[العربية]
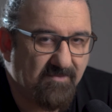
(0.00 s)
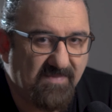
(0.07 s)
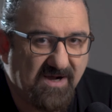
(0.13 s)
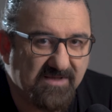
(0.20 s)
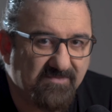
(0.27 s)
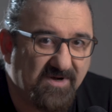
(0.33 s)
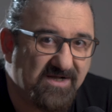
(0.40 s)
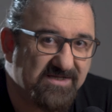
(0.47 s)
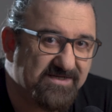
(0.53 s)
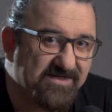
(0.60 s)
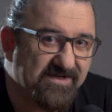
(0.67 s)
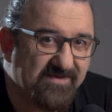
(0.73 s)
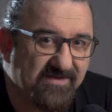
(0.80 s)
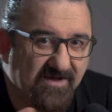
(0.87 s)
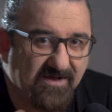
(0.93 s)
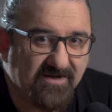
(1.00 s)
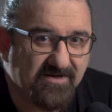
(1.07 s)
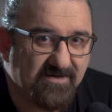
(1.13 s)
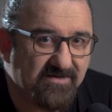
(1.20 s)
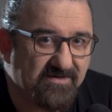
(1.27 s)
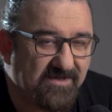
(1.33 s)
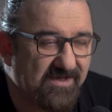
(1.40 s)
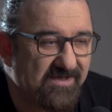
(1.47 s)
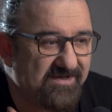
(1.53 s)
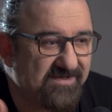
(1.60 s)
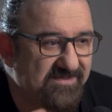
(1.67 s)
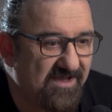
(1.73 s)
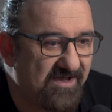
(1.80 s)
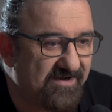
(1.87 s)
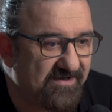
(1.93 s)
بعد ما أدري إذا
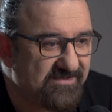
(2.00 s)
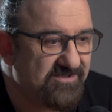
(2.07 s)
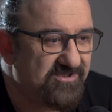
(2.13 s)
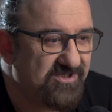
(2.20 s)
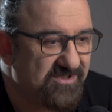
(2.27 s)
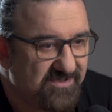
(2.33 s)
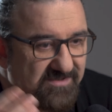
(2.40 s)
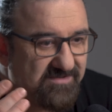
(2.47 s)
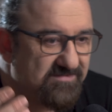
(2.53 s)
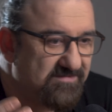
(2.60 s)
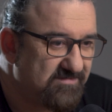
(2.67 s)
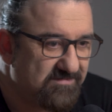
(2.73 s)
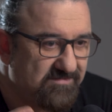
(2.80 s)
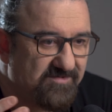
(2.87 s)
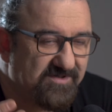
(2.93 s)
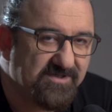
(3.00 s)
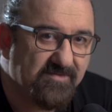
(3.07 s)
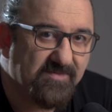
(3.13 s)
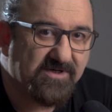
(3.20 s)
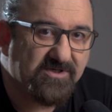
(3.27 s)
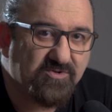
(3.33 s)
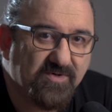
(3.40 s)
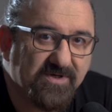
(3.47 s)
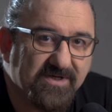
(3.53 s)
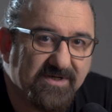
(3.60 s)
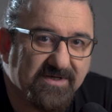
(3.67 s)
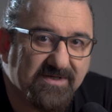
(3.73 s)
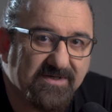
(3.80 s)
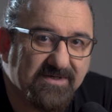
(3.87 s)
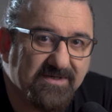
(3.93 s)
الغير إدارة تجي آه، وارتبك
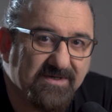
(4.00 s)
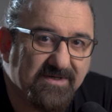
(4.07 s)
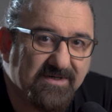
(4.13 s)
شوية